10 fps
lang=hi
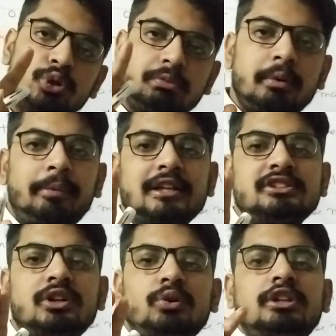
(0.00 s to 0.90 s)
दोनों में
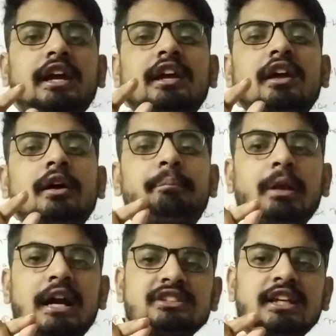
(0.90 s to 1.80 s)
प्रेजेंट होती है
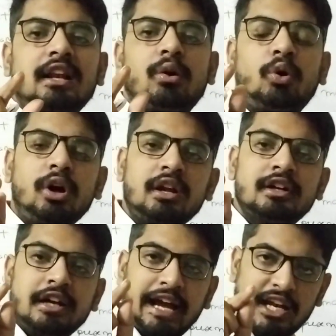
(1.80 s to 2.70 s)
प्लांट सेल और
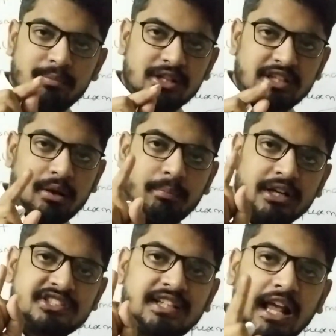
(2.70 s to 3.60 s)
एनिमल सेल
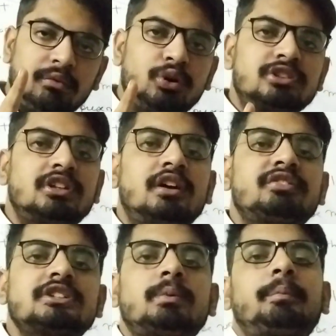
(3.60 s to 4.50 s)
बट सेल वॉल
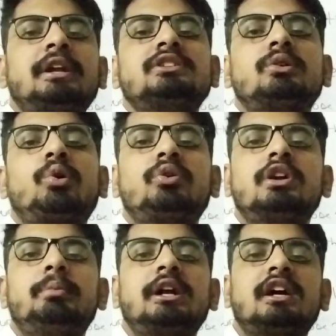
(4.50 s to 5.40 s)
सिर्फ किस में प्रेजेंट
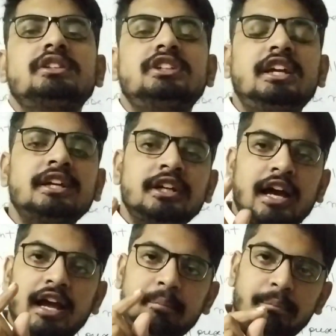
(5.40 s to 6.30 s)
होगी बेटा जी
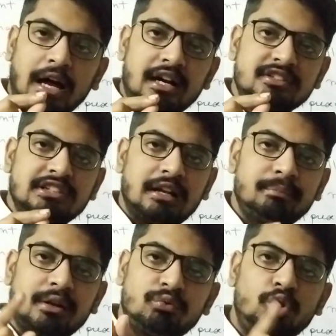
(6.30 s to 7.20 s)
प्लांट सेल
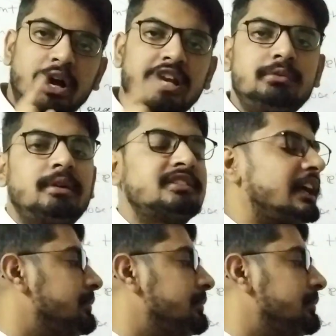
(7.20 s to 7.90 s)
में वो एनिमल